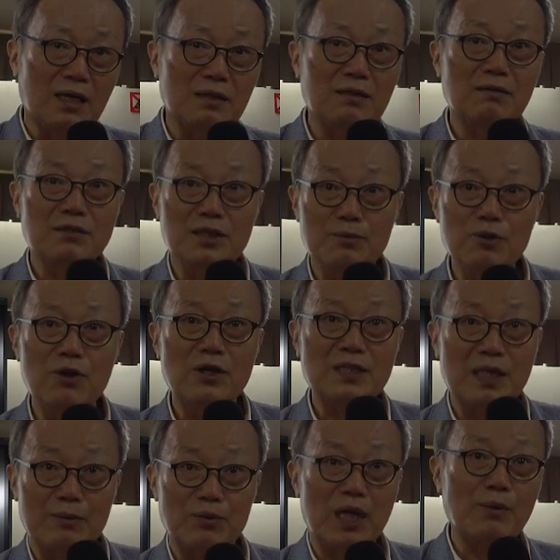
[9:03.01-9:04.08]
그걸
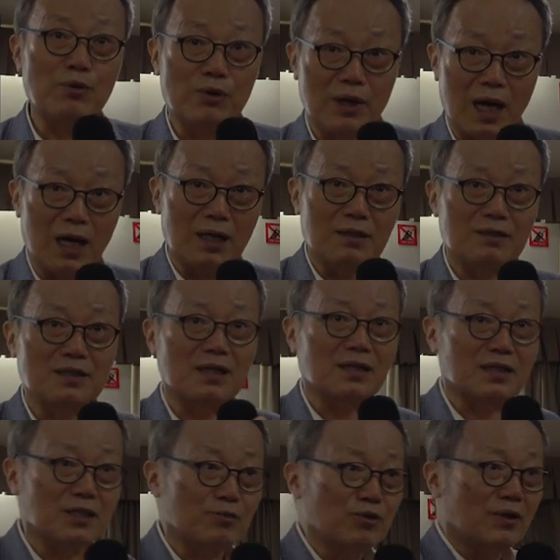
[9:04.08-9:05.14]
시뮬레이션 한번 해볼까?
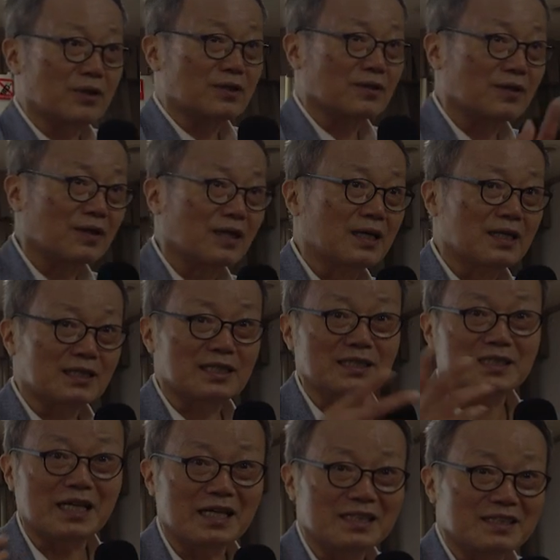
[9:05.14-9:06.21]
그러잖아. 시뮬레이션
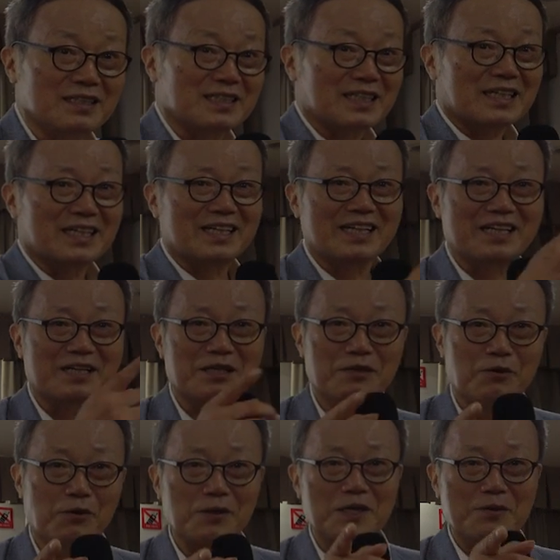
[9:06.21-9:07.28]
진짜인 듯이
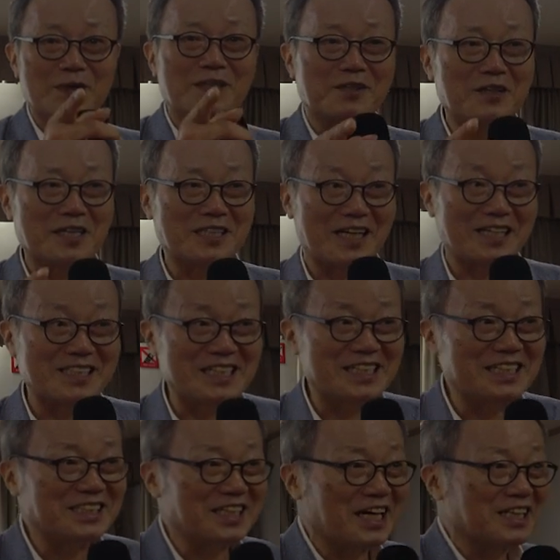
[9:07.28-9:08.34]
거기 이미 들어있잖아.
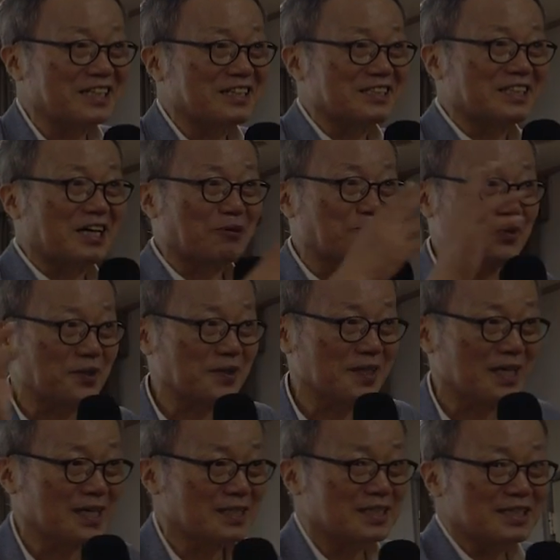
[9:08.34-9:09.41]
진짜인 듯이 한번
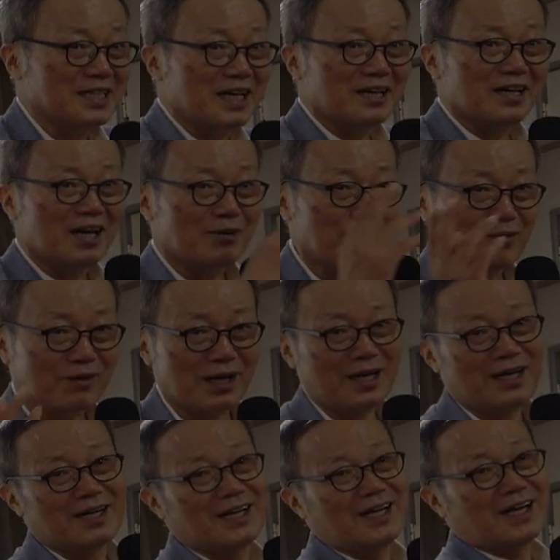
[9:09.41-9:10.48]
진행을
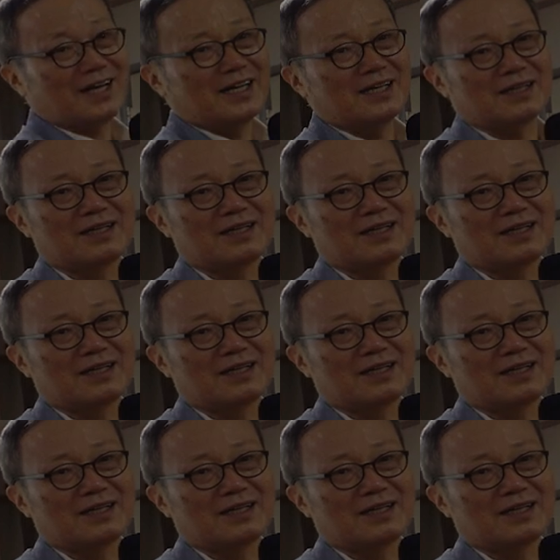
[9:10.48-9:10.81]
해볼까? 네.